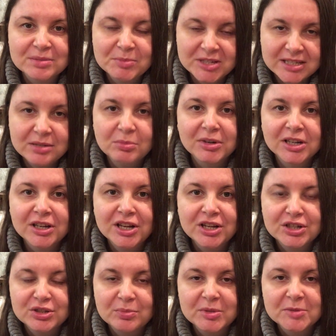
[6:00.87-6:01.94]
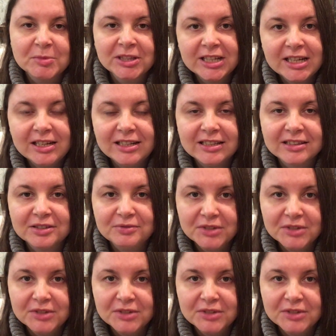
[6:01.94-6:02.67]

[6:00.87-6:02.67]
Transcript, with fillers: Спасибо, что посмотрели это